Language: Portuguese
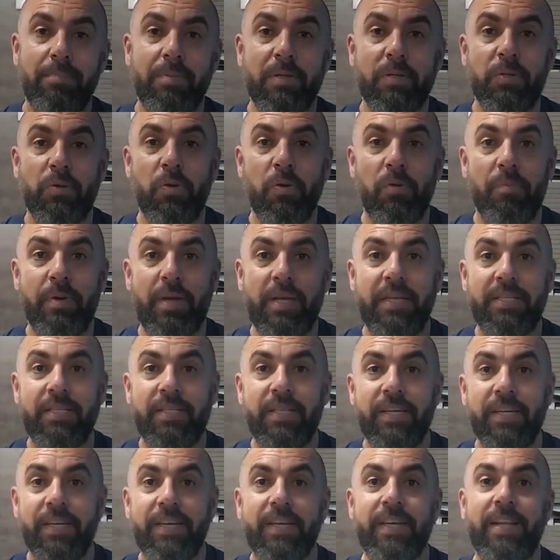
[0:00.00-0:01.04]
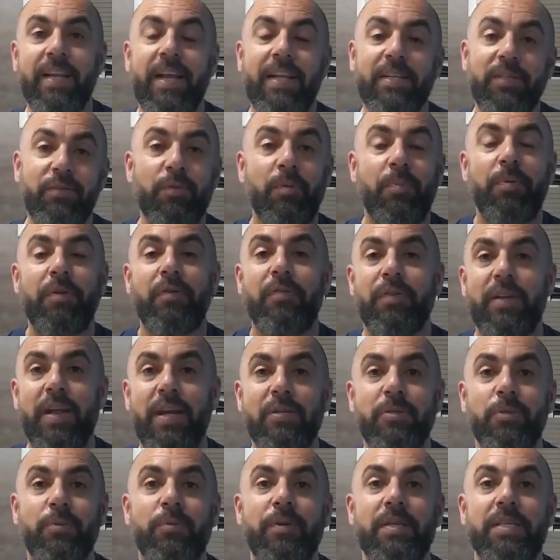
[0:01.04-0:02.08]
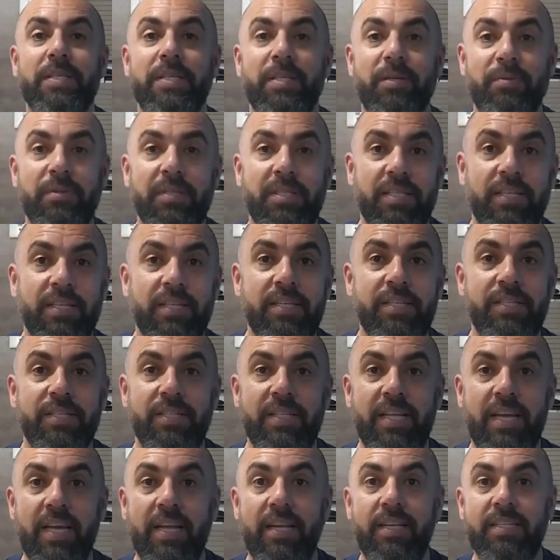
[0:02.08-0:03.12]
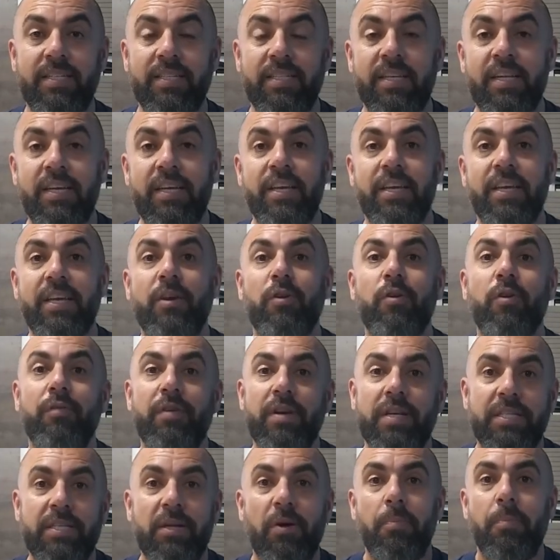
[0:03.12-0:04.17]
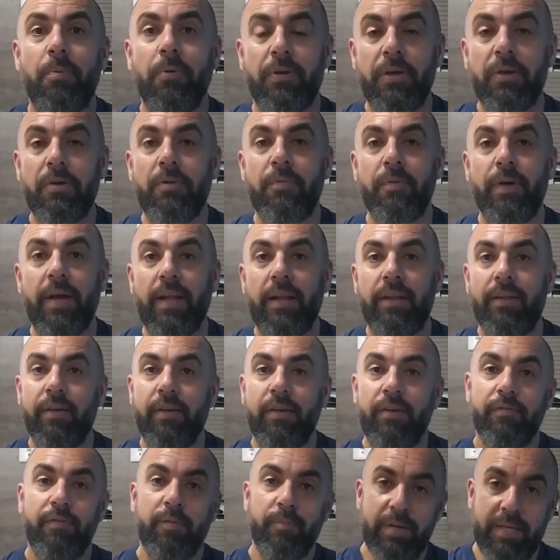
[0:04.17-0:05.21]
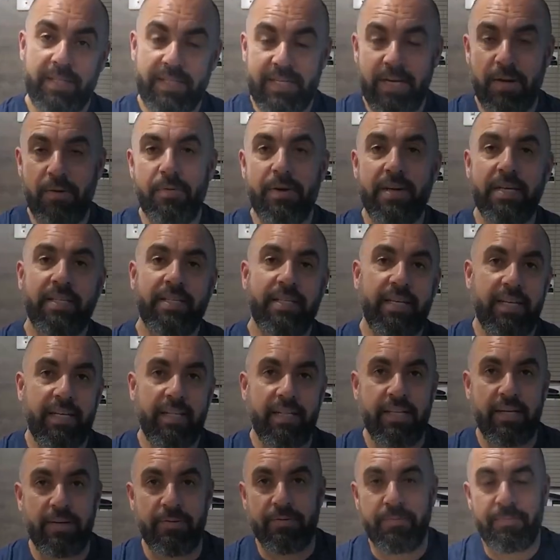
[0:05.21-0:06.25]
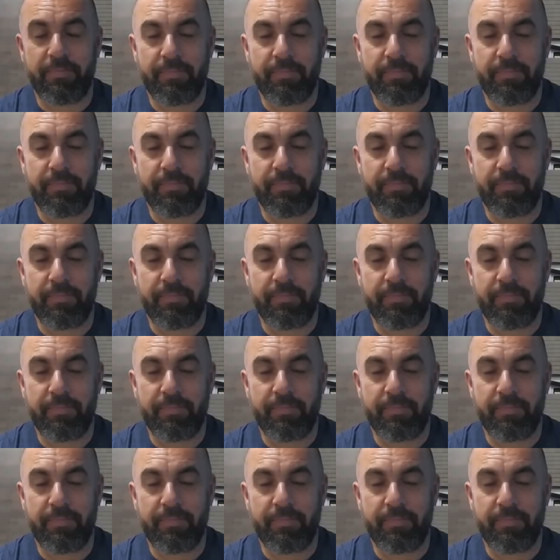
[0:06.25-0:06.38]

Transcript: pessoalmente e lá tive o privilégio de conhecer o stand deles e conversar um pouquinho com ele. Vamos na sequência aí, então.